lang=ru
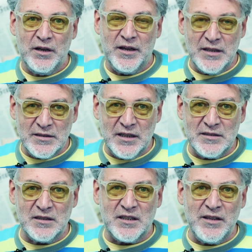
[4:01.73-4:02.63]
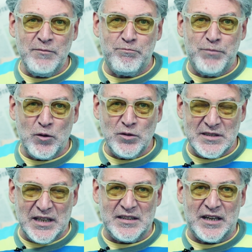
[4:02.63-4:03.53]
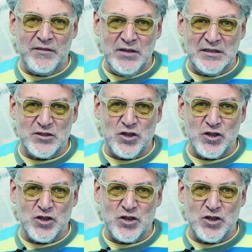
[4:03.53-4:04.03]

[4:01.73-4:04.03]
И она сказала, так они просто отравились